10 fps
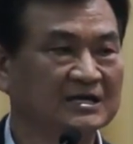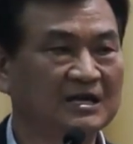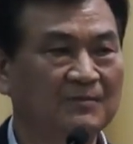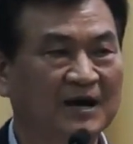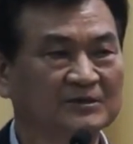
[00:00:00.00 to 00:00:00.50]

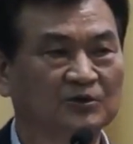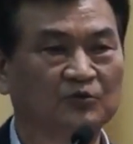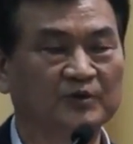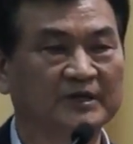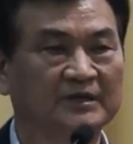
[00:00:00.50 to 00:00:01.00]

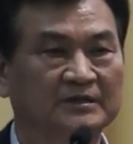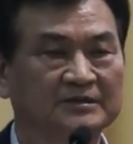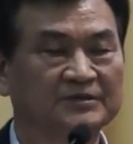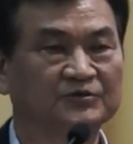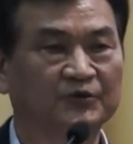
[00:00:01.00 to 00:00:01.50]
일방적으로
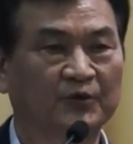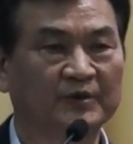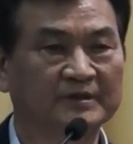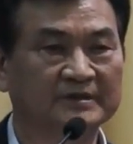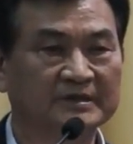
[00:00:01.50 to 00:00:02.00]
이
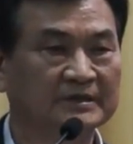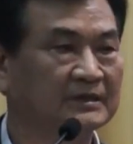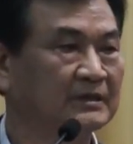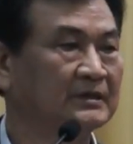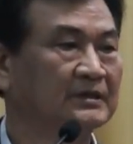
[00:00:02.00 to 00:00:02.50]
천주교인들이